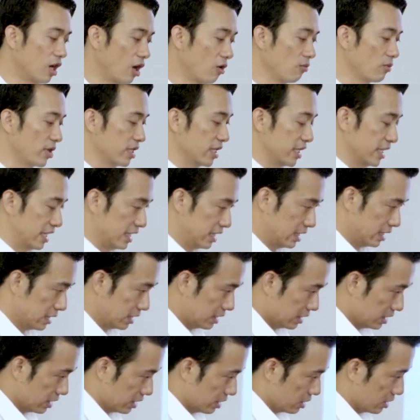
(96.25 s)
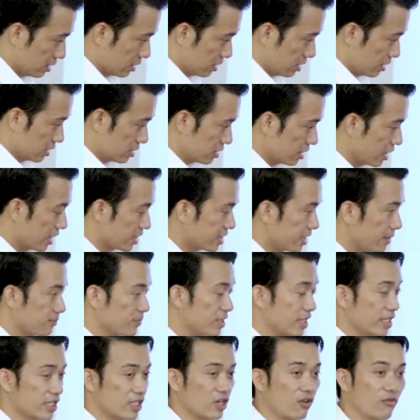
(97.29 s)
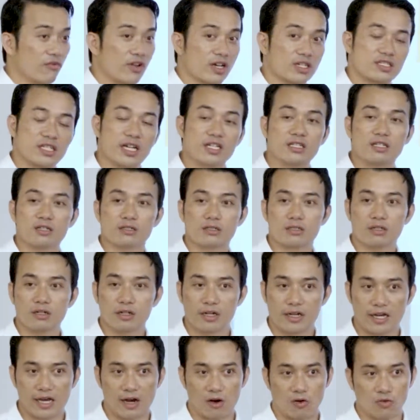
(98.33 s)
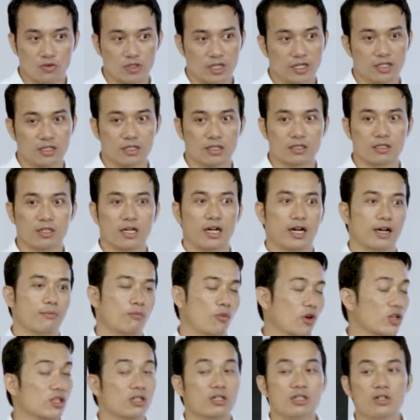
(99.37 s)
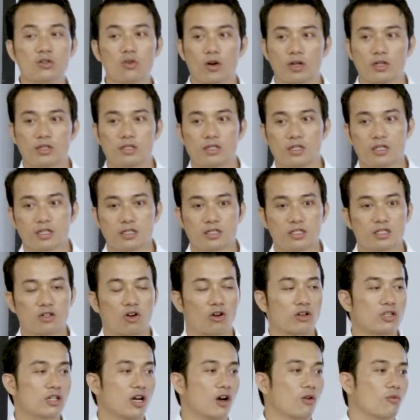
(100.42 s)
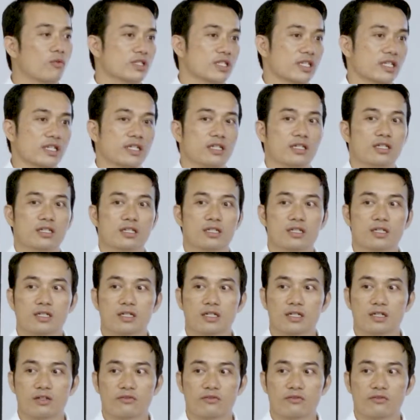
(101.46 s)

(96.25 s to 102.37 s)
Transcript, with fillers: có những ông thì gì rất là chăm chỉ trong việc xây dựng thương hiệu xây dựng uh, mọi thứ luôn nhưng có những ông là gì